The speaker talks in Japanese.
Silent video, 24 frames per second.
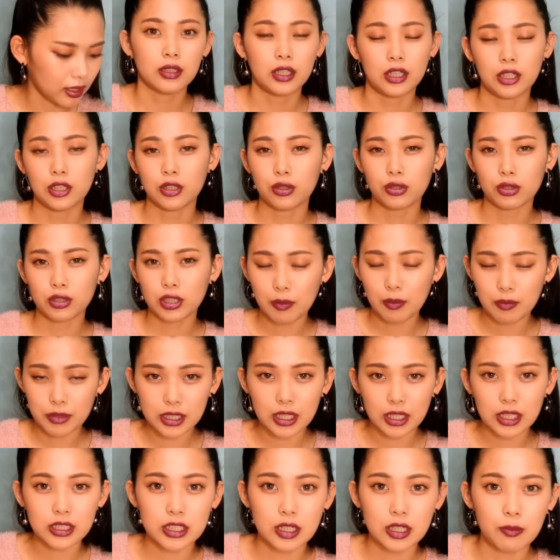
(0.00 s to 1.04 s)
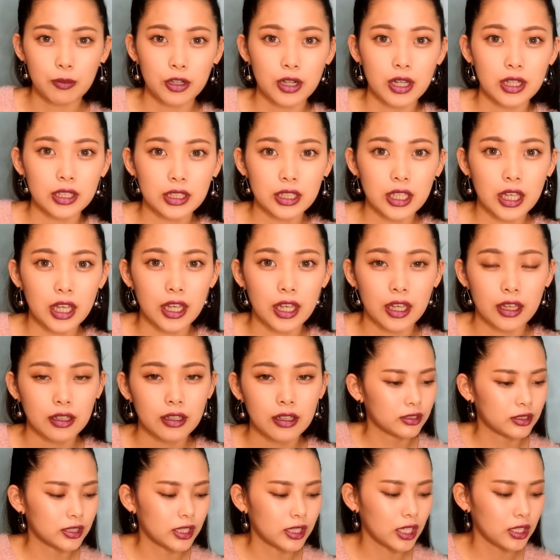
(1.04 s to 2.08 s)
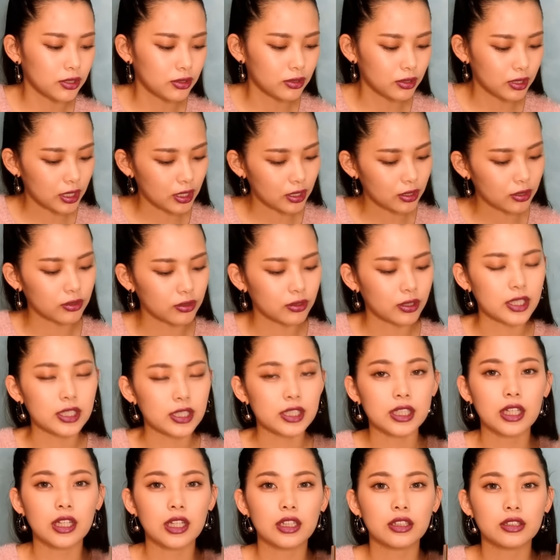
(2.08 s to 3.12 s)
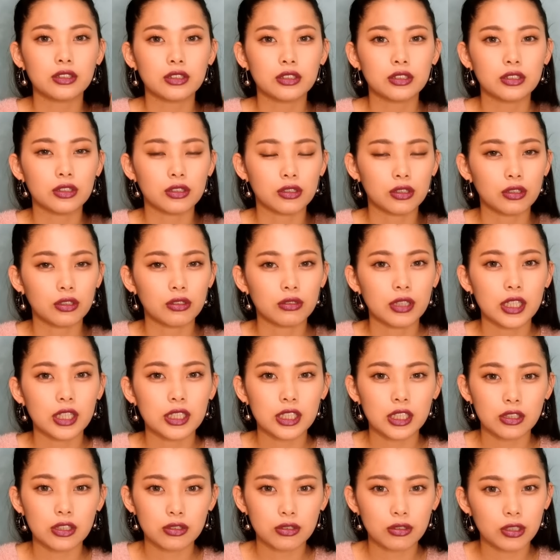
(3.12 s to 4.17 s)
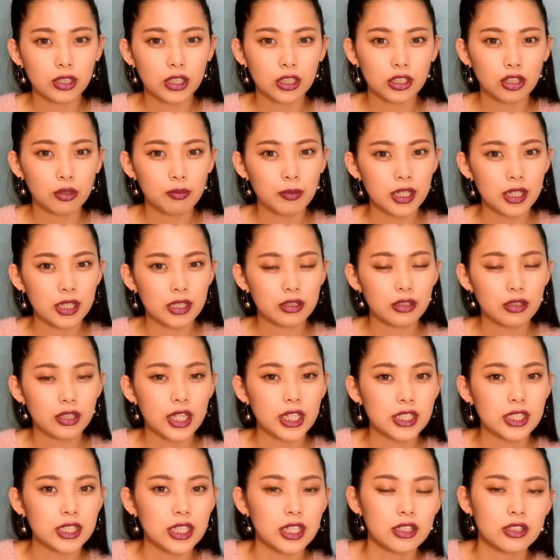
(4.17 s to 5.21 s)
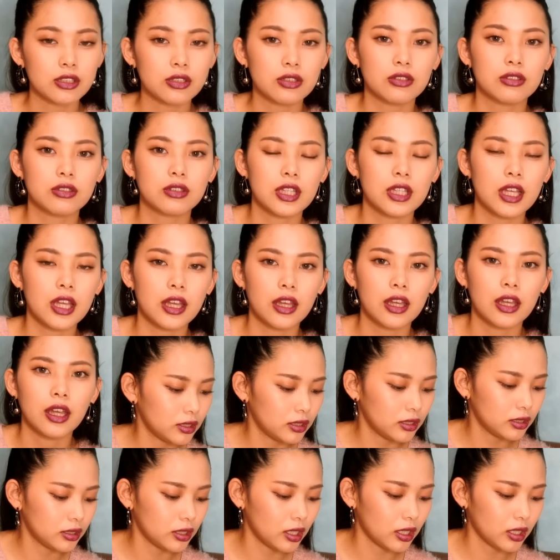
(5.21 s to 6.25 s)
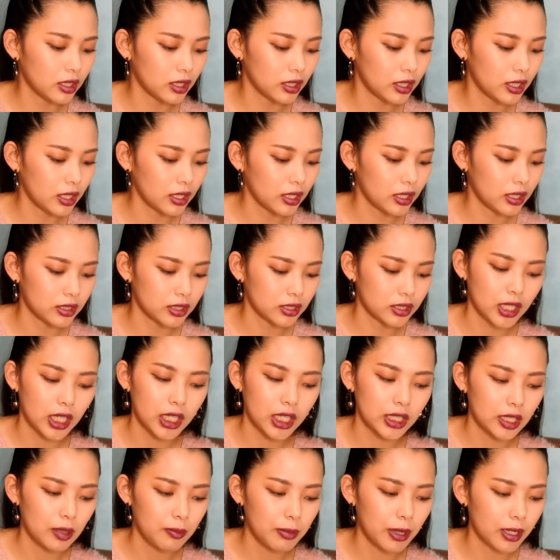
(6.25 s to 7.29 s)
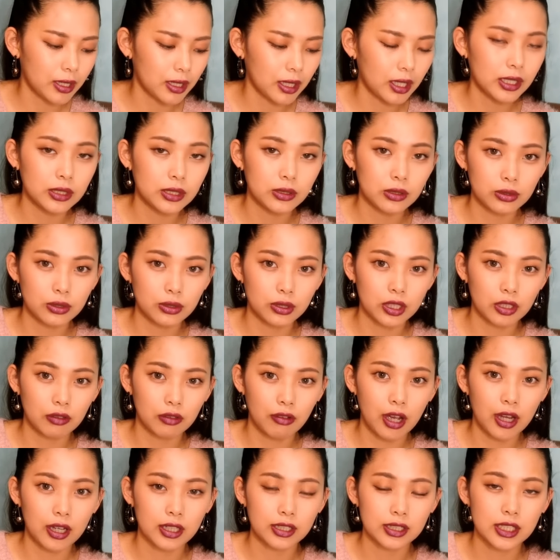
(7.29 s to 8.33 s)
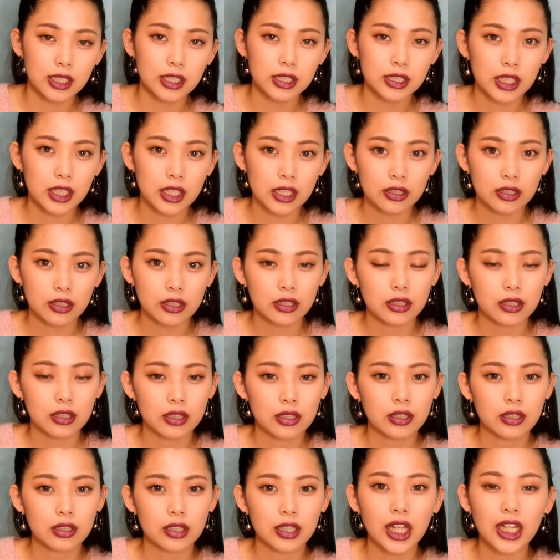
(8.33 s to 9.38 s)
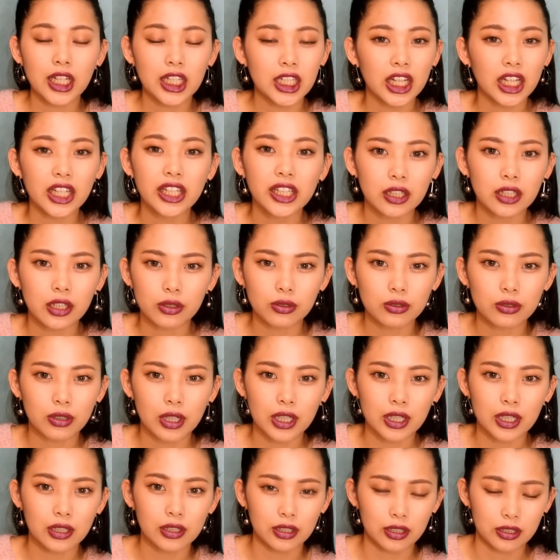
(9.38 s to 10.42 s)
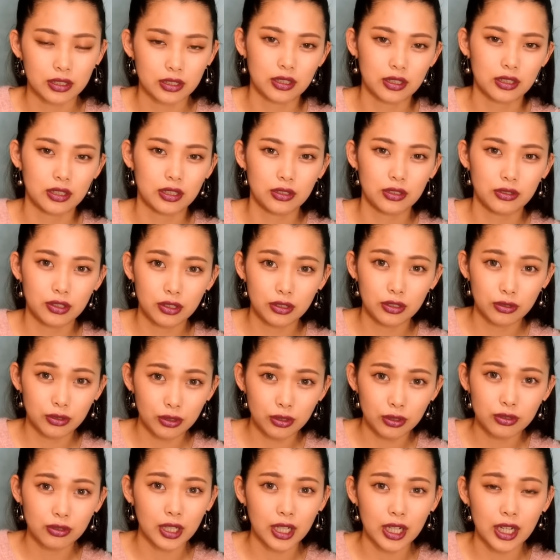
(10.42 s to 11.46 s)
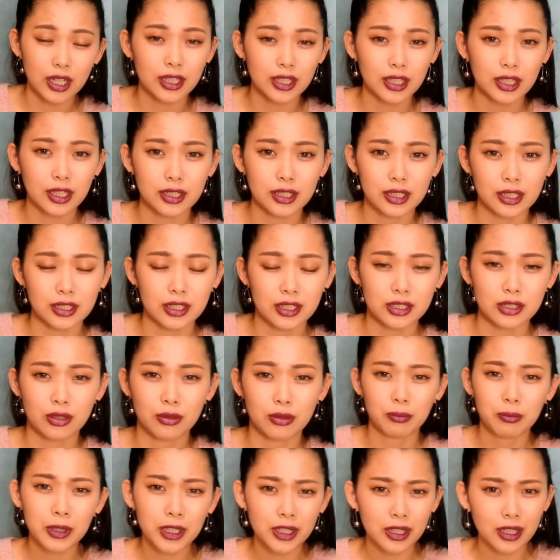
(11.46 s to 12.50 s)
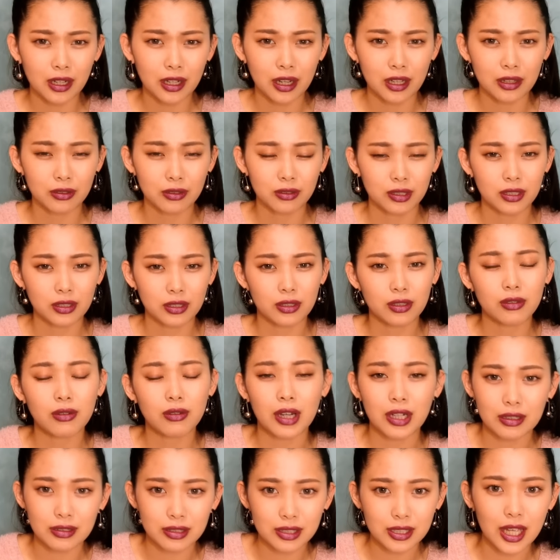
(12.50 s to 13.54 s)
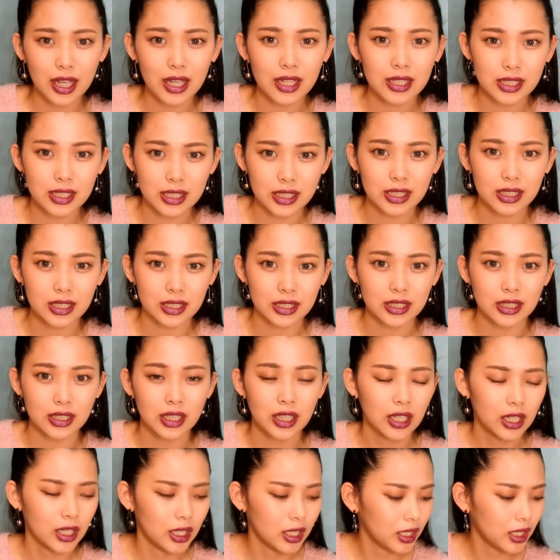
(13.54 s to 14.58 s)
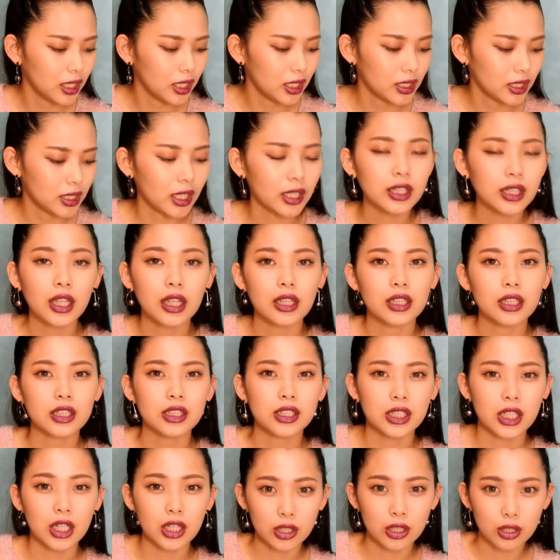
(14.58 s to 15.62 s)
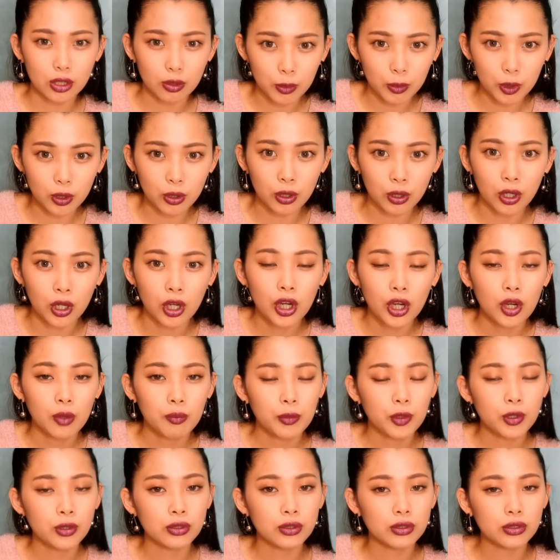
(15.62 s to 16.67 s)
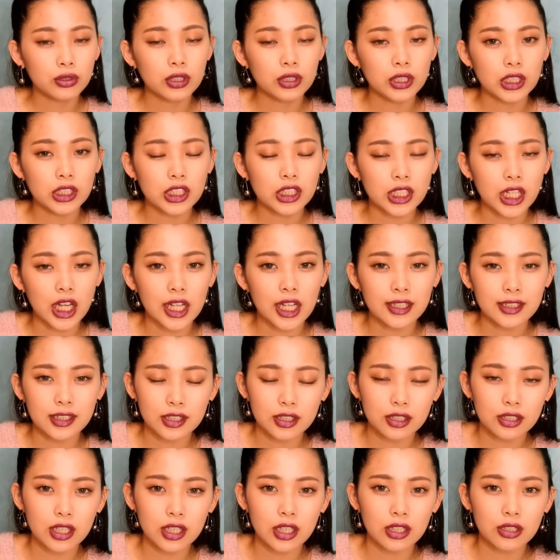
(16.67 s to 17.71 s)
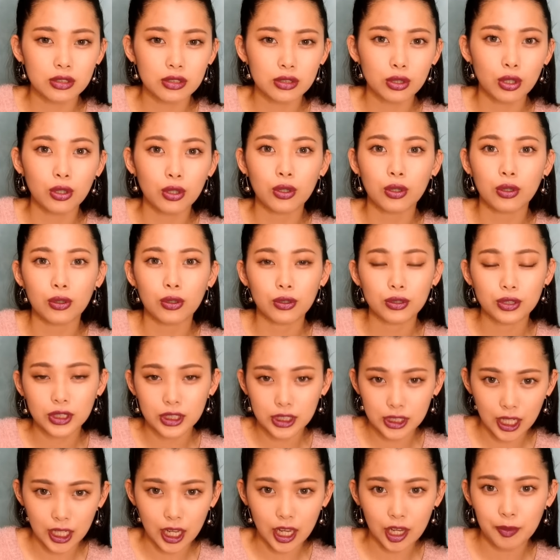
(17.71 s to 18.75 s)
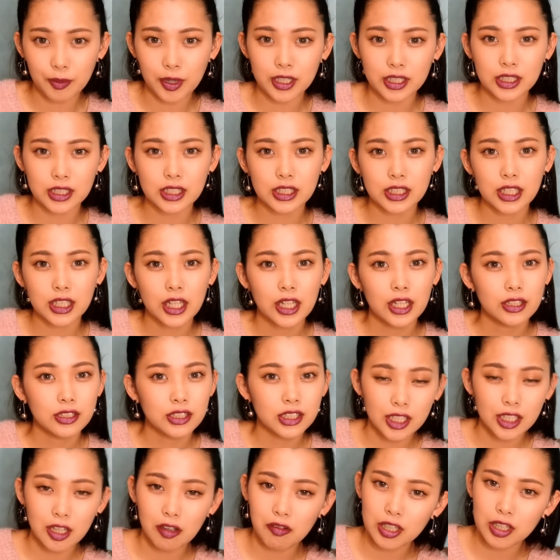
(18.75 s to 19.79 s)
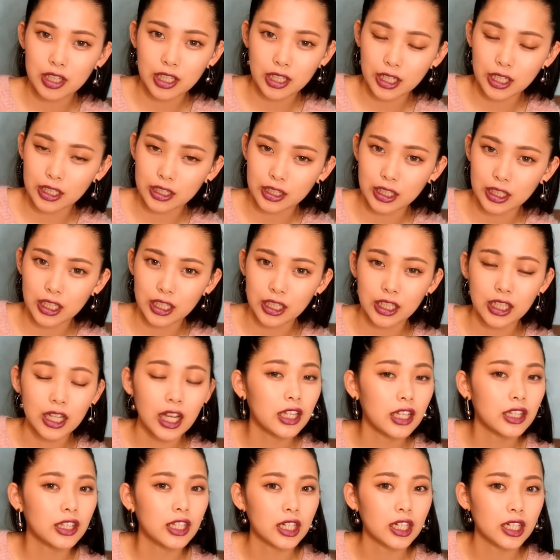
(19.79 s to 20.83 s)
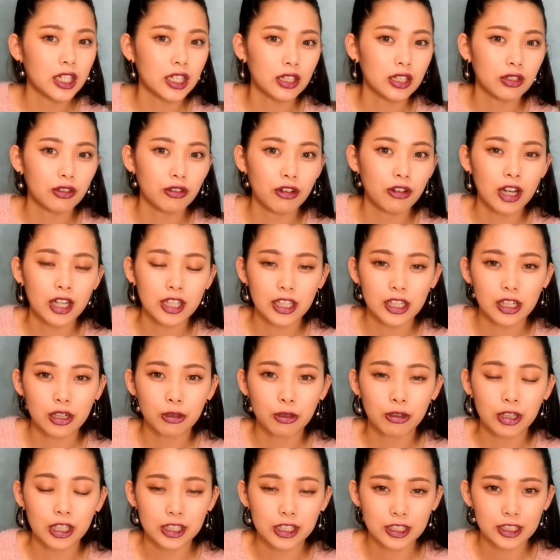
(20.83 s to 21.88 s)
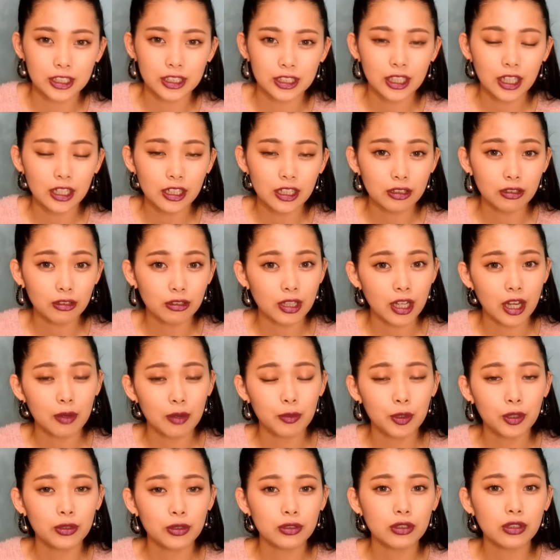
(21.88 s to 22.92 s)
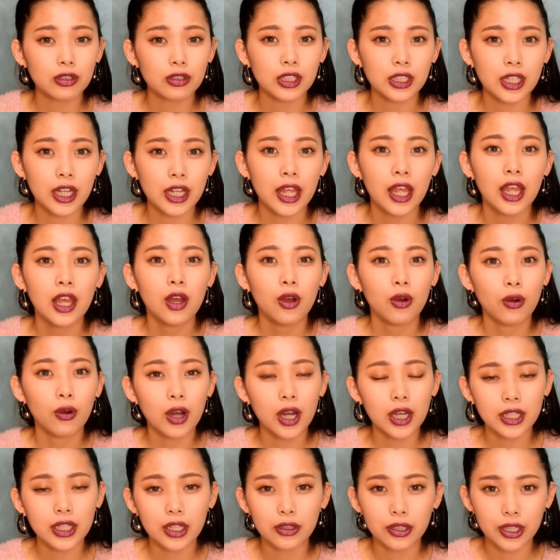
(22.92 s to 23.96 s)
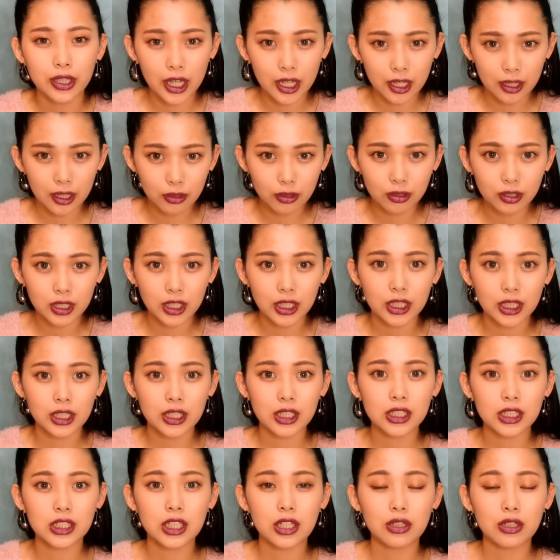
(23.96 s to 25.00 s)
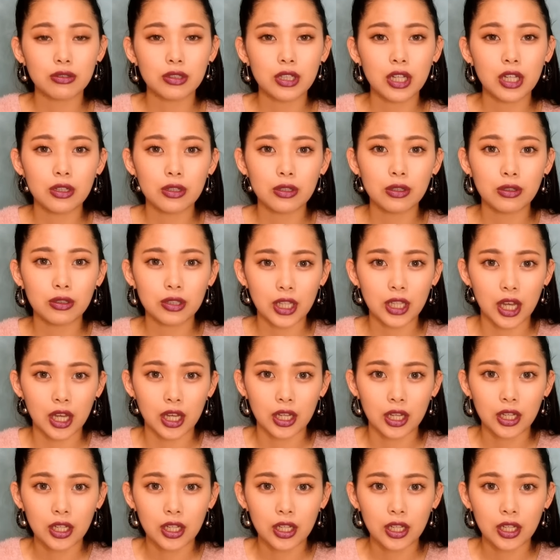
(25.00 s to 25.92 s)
いろいろ試させてもらって最初ねこの SK2 のこのフェイシャルトリートメントエッセンスってなんかね使ったばっかりの時は全然何がいいかよく分かんなくよく分かんなかったんですよピテラの匂いは臭いしだったんですけれどももう本当に使い続けると違います使わなかった日がなんかお肌がごわついたりとかもう本当にねお肌を健康的にしてくれるような